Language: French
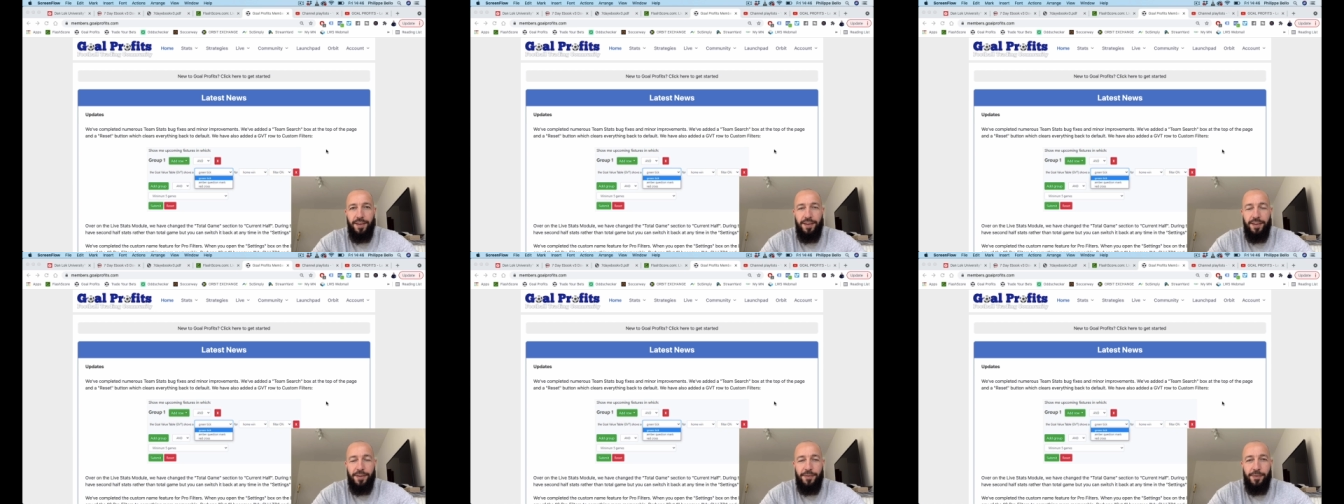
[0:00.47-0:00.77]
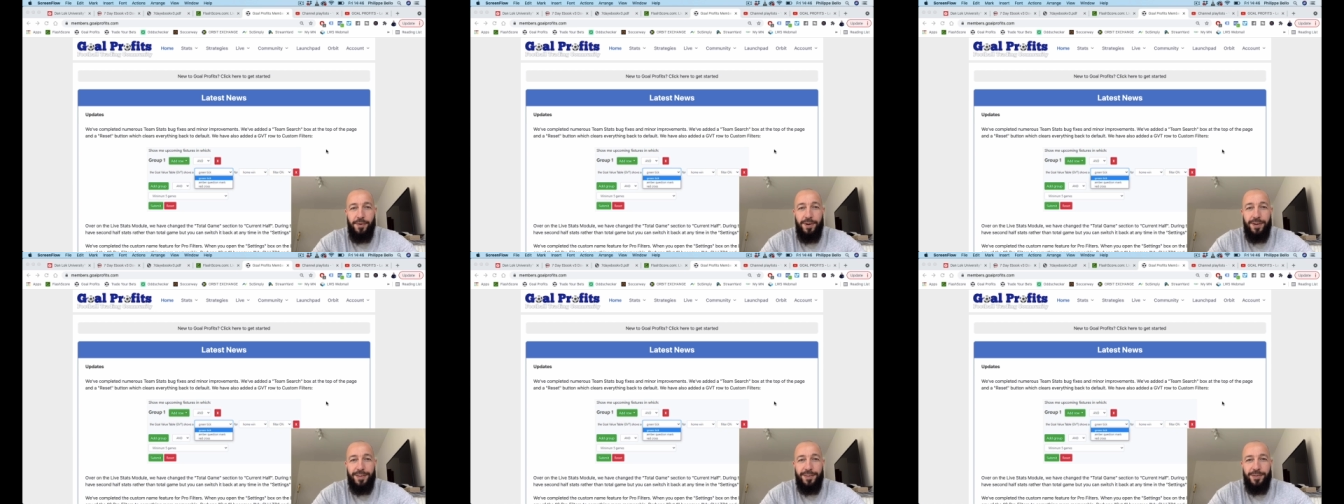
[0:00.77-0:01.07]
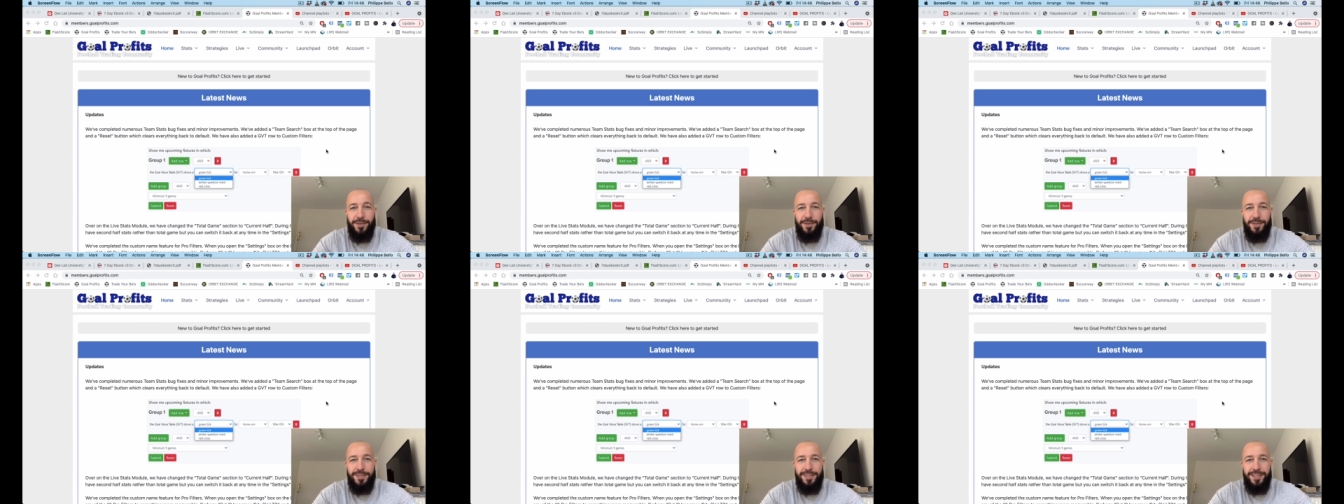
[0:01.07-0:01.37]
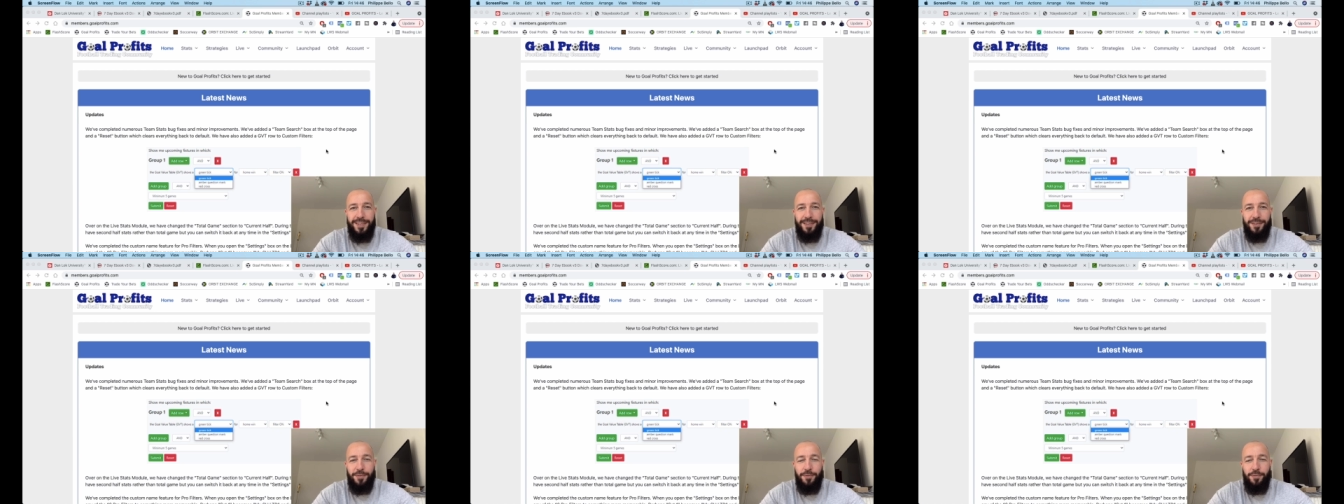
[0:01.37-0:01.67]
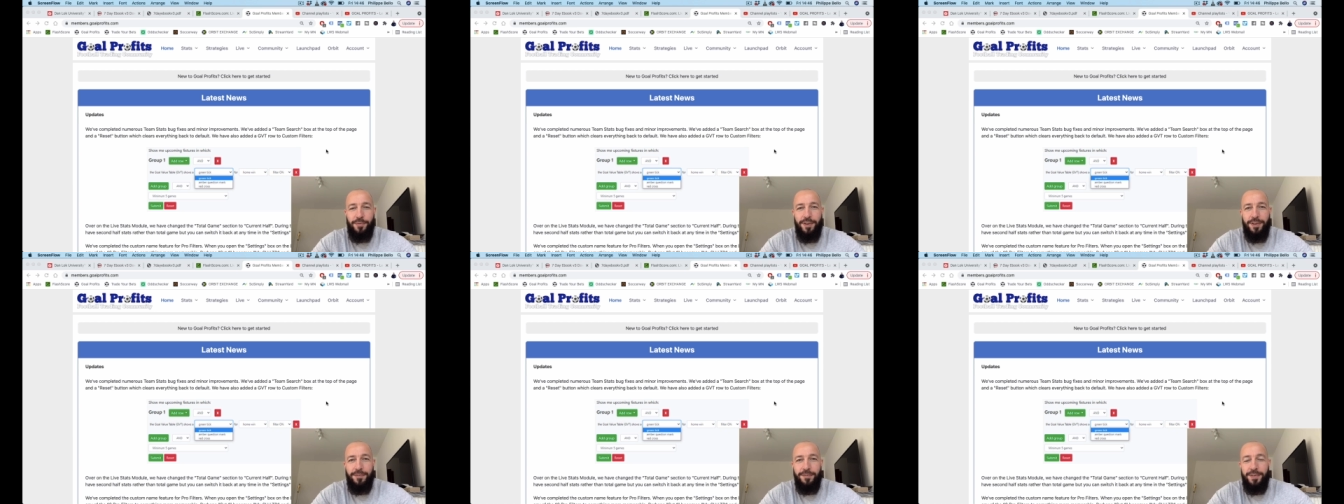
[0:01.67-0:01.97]
Et voilà, dans cette
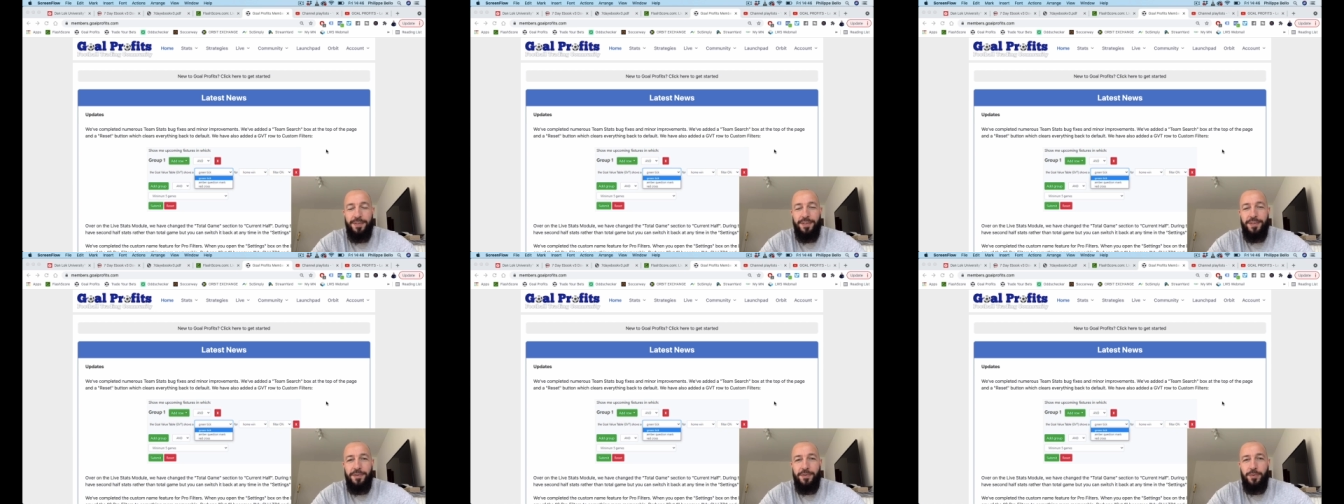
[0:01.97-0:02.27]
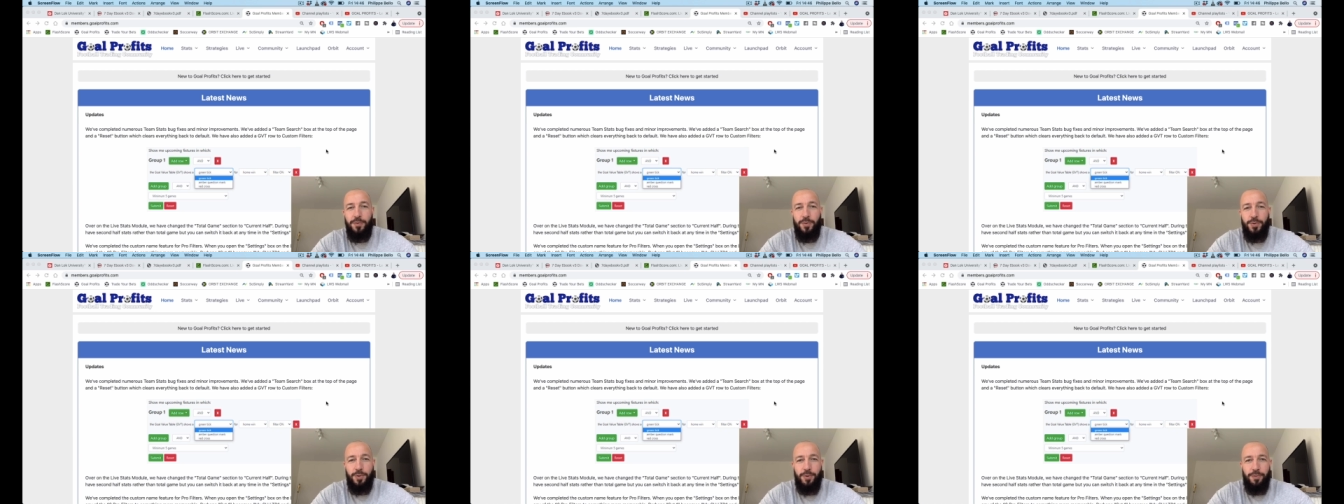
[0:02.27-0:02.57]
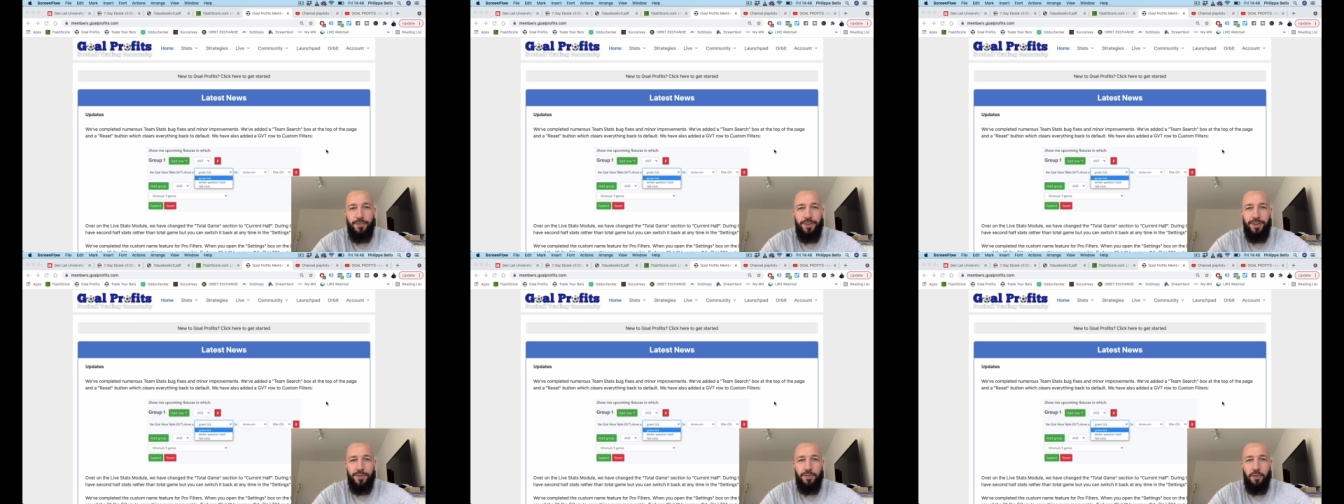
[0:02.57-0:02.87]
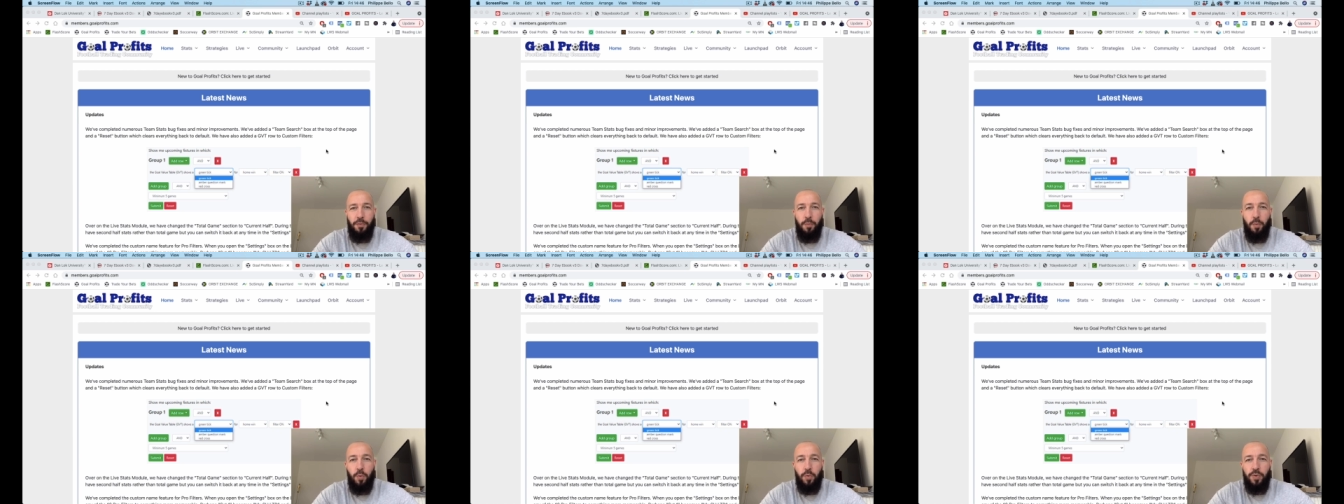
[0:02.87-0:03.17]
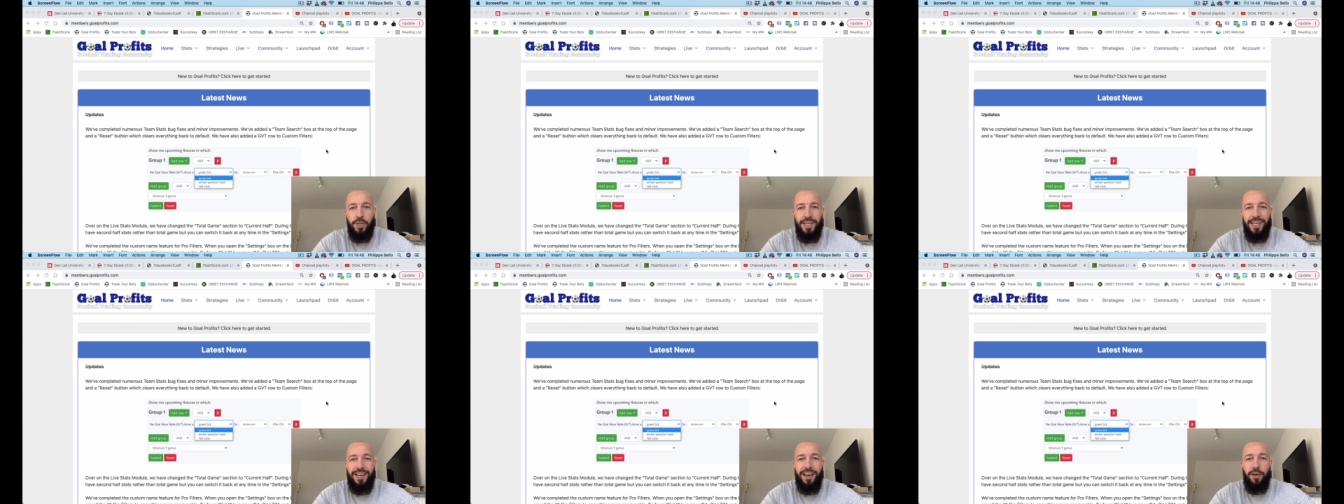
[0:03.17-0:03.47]
nouvelle vidéo, je vais te
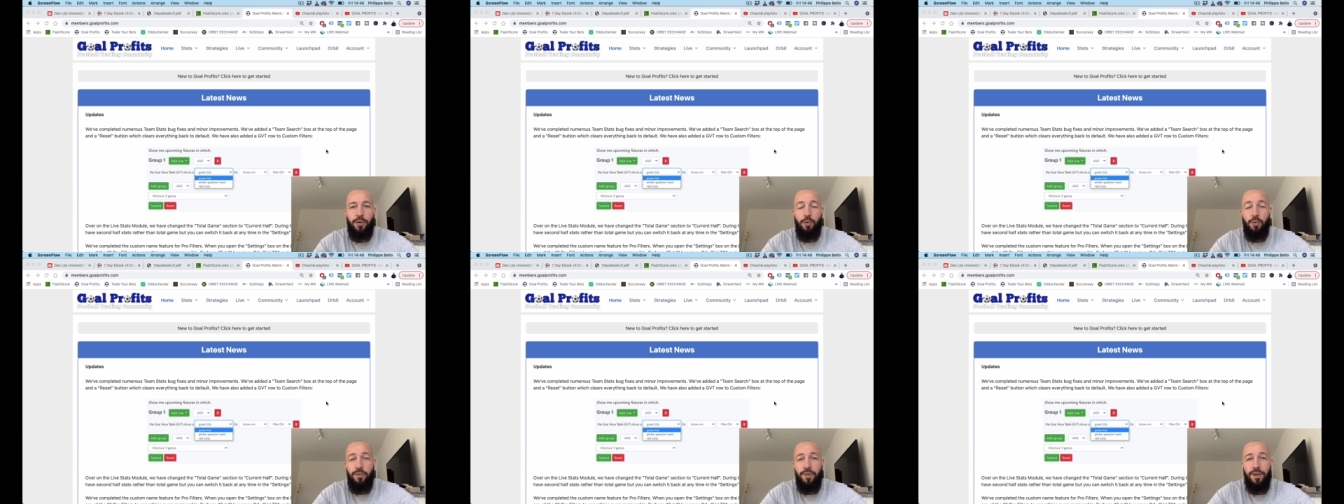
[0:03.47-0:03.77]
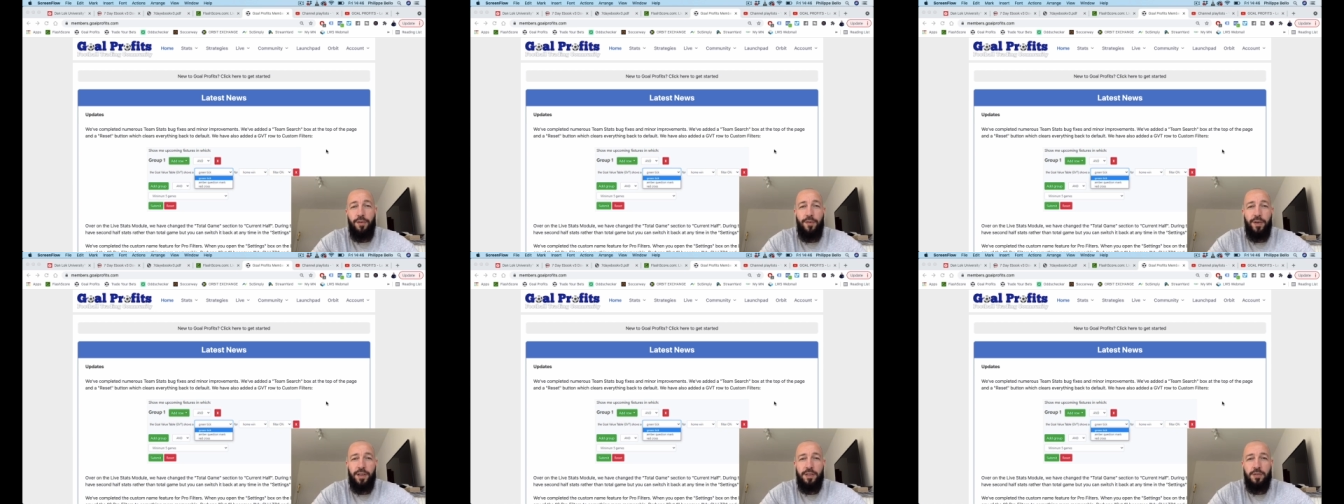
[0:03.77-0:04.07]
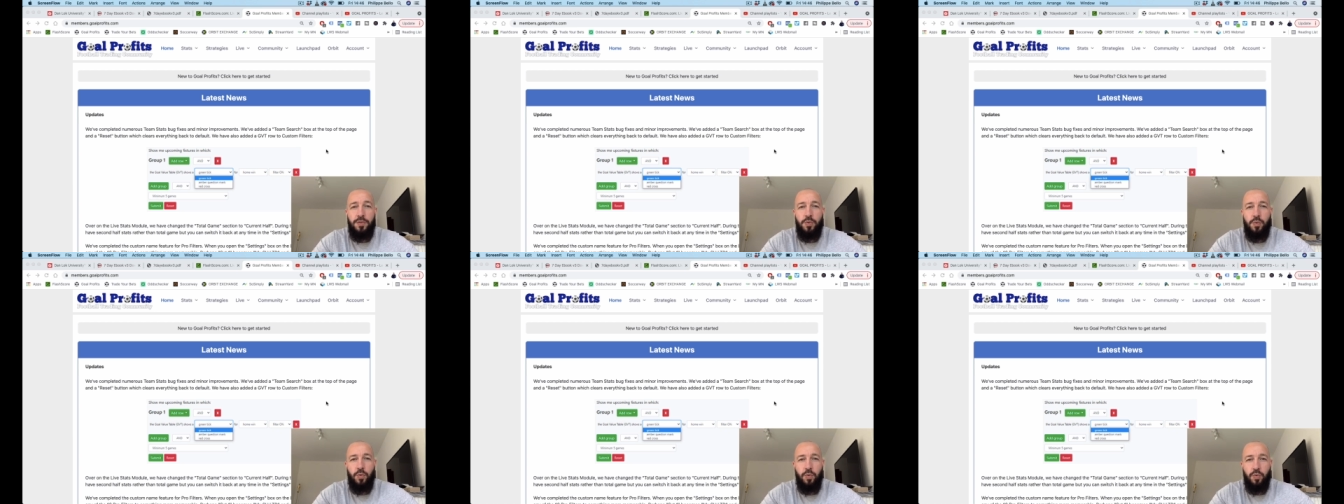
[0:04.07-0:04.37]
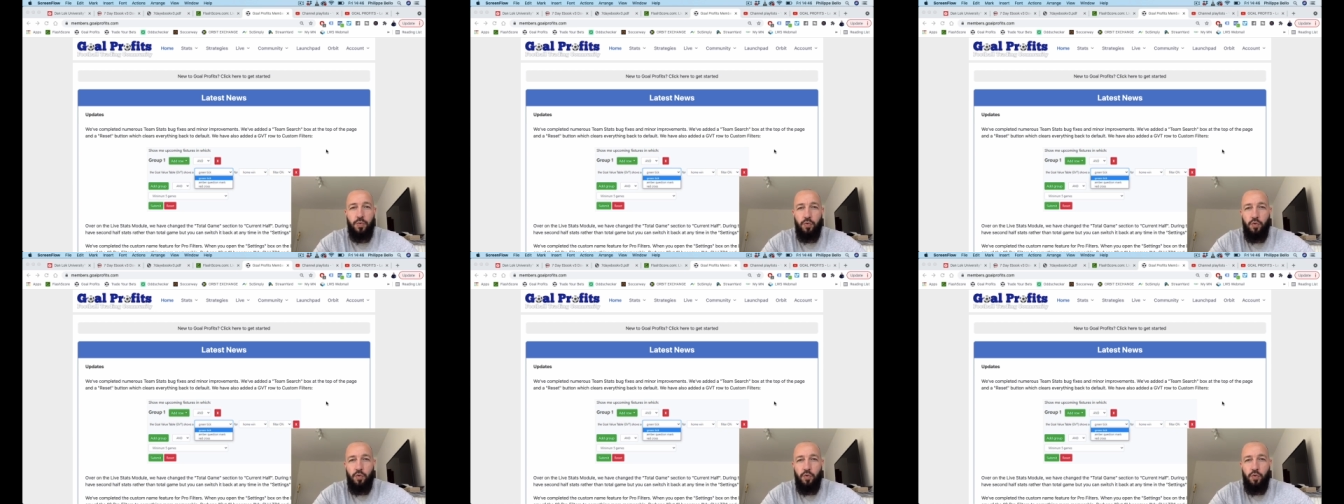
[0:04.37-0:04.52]
montrer la nouvelle version